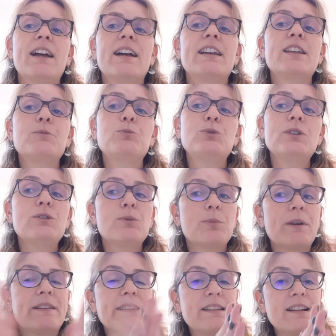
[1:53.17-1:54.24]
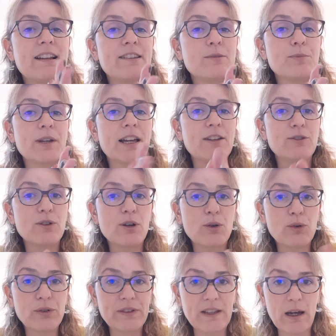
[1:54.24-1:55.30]
et puis de passer l'aspirateur
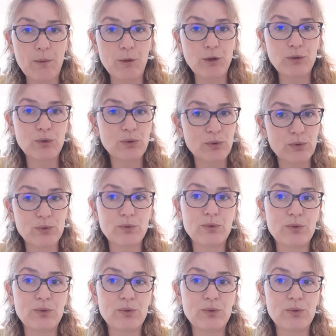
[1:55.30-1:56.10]
grossièrement dessus.